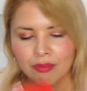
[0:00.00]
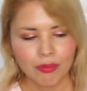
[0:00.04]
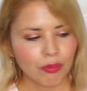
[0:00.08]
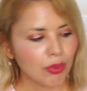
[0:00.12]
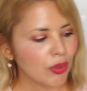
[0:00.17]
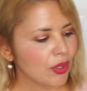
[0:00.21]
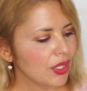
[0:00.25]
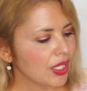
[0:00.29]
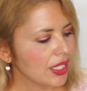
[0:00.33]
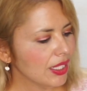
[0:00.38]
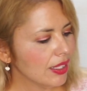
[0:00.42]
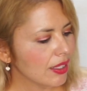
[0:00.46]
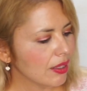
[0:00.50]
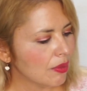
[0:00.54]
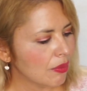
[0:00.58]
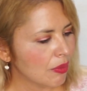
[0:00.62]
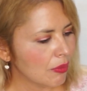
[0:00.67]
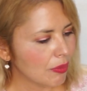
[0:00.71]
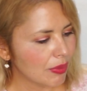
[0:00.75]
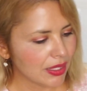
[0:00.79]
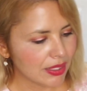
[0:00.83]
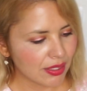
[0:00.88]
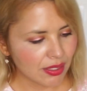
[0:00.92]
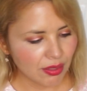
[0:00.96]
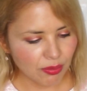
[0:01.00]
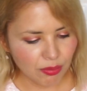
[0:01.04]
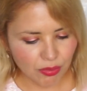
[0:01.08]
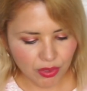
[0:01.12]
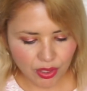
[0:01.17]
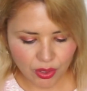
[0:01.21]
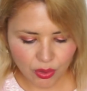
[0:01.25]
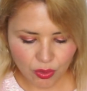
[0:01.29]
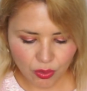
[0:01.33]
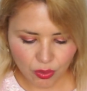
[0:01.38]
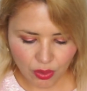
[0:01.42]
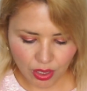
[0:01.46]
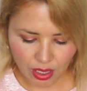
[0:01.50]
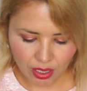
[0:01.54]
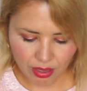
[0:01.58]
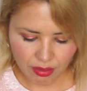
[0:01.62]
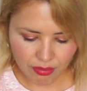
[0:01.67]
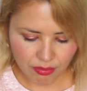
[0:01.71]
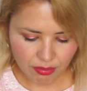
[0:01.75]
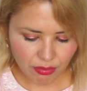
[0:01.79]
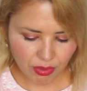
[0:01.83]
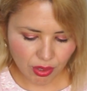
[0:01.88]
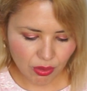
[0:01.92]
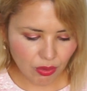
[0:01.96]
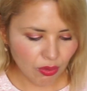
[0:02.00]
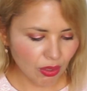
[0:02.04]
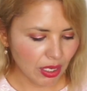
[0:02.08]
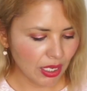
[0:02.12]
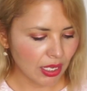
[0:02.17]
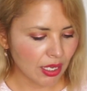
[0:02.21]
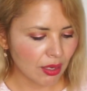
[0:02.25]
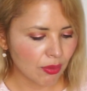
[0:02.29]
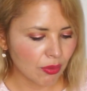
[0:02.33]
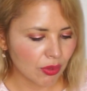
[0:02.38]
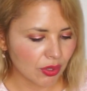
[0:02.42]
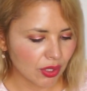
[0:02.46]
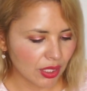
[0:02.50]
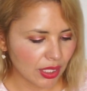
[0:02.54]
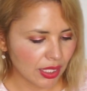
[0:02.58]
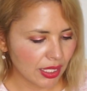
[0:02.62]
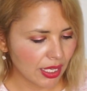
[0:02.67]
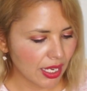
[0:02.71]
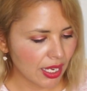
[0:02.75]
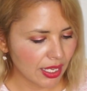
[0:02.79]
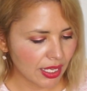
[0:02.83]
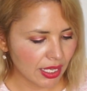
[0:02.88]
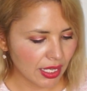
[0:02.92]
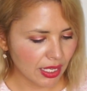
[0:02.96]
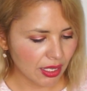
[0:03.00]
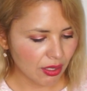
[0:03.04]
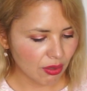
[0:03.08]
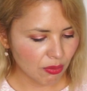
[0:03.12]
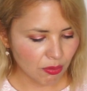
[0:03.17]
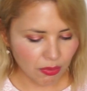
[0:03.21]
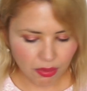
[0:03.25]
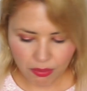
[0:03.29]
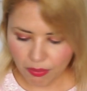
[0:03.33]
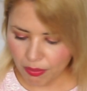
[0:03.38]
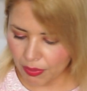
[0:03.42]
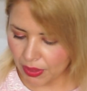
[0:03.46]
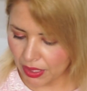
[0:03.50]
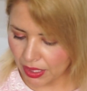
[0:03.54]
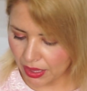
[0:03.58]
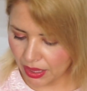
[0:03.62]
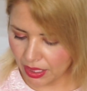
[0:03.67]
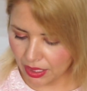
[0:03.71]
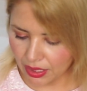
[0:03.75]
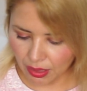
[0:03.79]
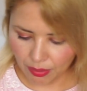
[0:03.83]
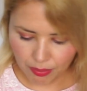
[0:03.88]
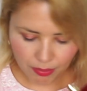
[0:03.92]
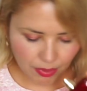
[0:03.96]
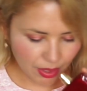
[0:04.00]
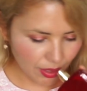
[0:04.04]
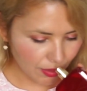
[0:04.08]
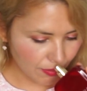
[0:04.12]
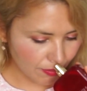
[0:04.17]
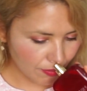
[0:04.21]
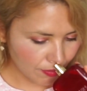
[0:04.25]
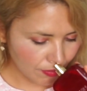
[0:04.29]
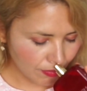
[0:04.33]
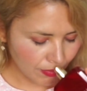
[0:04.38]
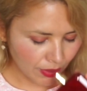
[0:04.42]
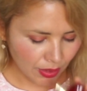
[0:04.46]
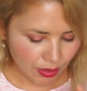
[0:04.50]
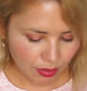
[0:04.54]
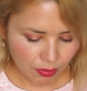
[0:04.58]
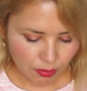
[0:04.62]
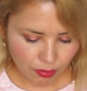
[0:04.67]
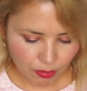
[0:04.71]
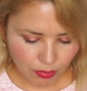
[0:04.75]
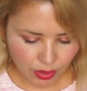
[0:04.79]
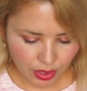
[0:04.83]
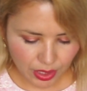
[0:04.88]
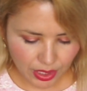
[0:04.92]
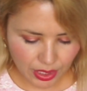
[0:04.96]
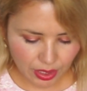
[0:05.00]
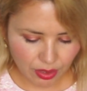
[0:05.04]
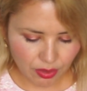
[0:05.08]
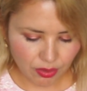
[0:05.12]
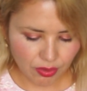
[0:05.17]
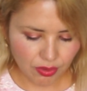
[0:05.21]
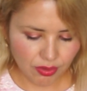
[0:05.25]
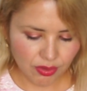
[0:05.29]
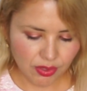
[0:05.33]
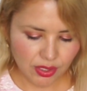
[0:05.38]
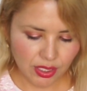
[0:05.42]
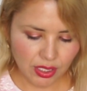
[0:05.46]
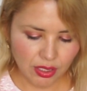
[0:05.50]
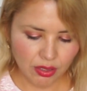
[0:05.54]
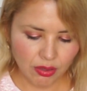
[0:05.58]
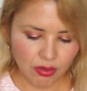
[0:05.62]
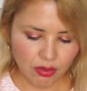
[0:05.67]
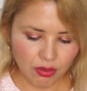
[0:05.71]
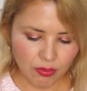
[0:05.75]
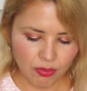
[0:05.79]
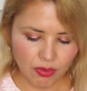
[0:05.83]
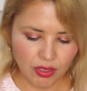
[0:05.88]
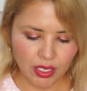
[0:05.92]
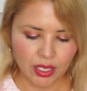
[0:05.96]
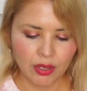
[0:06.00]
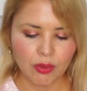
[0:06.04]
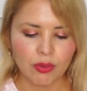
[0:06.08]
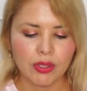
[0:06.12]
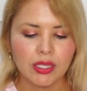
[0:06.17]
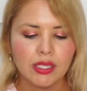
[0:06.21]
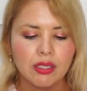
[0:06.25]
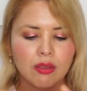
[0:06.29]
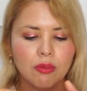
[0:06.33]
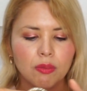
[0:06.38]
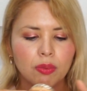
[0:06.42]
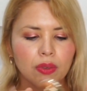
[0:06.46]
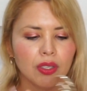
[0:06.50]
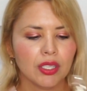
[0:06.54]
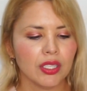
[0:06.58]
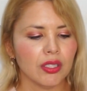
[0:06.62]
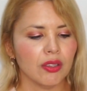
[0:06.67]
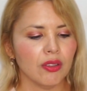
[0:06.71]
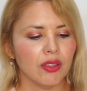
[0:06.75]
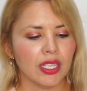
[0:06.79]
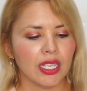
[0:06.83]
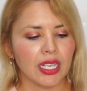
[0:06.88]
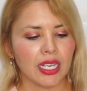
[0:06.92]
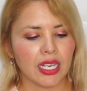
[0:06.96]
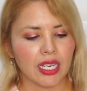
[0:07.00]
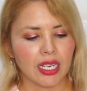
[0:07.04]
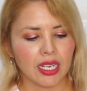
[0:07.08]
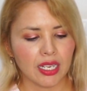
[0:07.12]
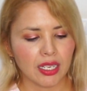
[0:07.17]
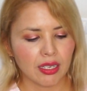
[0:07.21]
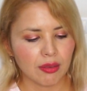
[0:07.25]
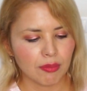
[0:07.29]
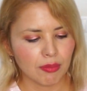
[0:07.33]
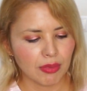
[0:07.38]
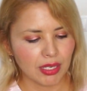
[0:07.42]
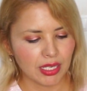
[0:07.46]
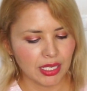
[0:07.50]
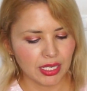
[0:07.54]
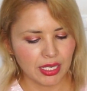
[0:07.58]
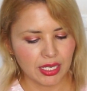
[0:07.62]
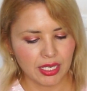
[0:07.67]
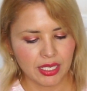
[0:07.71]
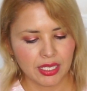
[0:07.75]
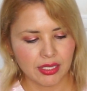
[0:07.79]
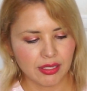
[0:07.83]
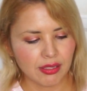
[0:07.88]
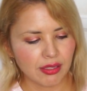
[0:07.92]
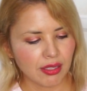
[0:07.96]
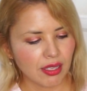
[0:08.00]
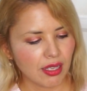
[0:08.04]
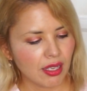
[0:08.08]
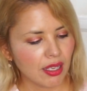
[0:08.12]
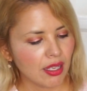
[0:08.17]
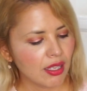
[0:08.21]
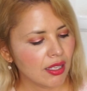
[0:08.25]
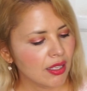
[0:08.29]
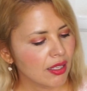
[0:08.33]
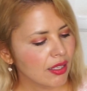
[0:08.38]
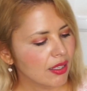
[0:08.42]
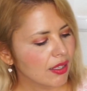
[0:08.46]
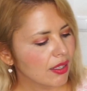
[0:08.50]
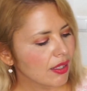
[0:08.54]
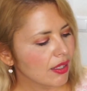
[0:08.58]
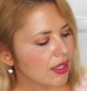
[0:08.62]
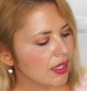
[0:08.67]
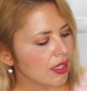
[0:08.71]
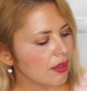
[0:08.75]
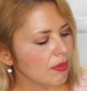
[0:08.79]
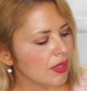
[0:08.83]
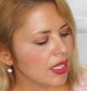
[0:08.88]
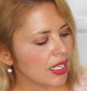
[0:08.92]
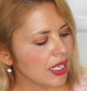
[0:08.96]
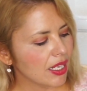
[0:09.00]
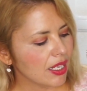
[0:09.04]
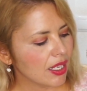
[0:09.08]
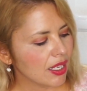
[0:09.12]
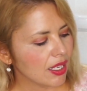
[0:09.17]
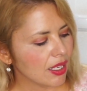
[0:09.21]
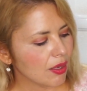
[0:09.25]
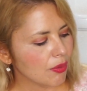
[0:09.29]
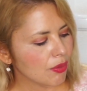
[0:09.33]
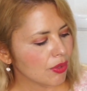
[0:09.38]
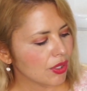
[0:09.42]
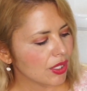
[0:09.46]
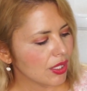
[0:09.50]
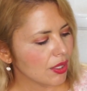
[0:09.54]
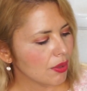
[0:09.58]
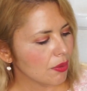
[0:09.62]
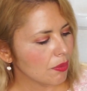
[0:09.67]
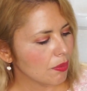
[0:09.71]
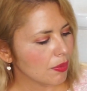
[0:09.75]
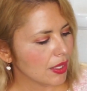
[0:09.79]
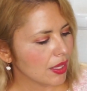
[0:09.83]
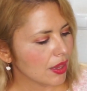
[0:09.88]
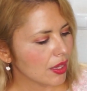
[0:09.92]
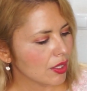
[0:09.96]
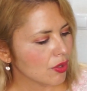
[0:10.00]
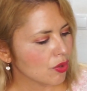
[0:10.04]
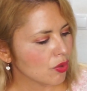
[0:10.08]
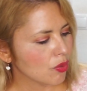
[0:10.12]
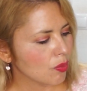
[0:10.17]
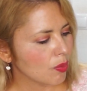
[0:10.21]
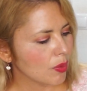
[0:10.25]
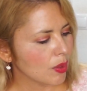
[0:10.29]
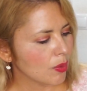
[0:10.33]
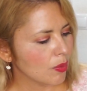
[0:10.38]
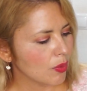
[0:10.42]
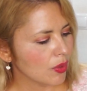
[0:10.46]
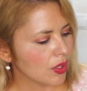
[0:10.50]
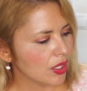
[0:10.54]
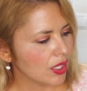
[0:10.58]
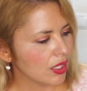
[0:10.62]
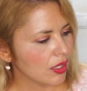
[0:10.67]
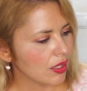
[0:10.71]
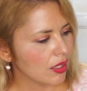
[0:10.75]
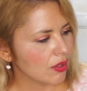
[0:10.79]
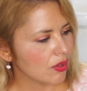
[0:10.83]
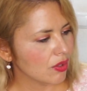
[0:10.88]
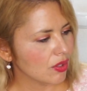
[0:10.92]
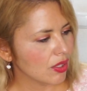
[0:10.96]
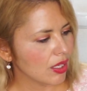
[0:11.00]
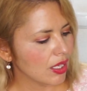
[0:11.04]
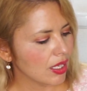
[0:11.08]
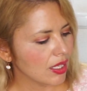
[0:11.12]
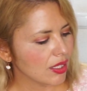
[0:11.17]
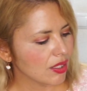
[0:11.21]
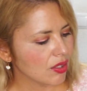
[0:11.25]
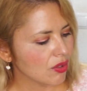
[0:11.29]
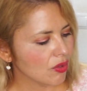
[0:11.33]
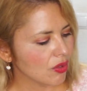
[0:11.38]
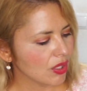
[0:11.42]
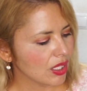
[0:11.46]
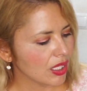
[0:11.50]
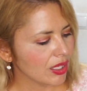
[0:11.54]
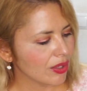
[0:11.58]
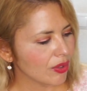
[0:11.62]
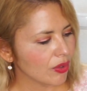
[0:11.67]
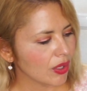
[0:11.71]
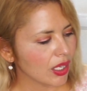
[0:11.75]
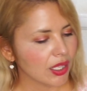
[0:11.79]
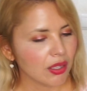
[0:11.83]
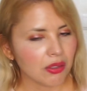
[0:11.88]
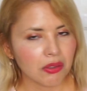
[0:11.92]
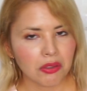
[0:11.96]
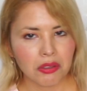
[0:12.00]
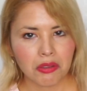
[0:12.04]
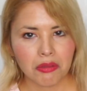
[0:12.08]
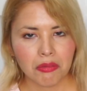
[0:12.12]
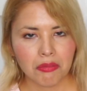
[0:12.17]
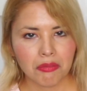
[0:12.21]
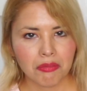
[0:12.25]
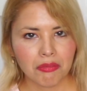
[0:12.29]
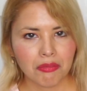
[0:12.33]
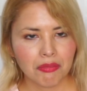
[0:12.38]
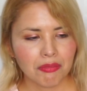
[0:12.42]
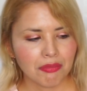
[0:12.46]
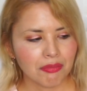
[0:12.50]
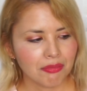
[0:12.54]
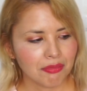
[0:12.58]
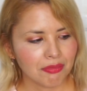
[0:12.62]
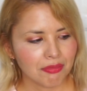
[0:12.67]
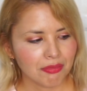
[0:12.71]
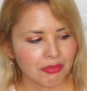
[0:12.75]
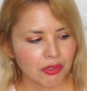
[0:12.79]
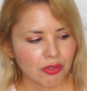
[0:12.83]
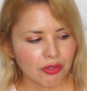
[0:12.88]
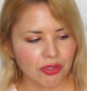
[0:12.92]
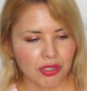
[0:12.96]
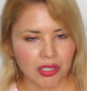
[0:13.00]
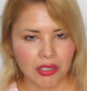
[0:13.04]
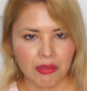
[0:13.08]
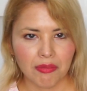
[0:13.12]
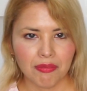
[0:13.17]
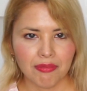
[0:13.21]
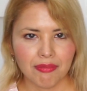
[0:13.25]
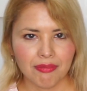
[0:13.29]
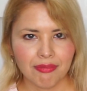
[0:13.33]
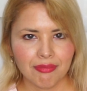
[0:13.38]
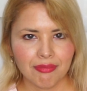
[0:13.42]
bonita, me parece muy cuca, muy cuca la botella y el aroma me parece también muy rico. Siento como que cuesta un poquito de encajar, vale, ahí está. Y mirar, la botella me parece súper bonita, o sea, esto en el tocador, no sé,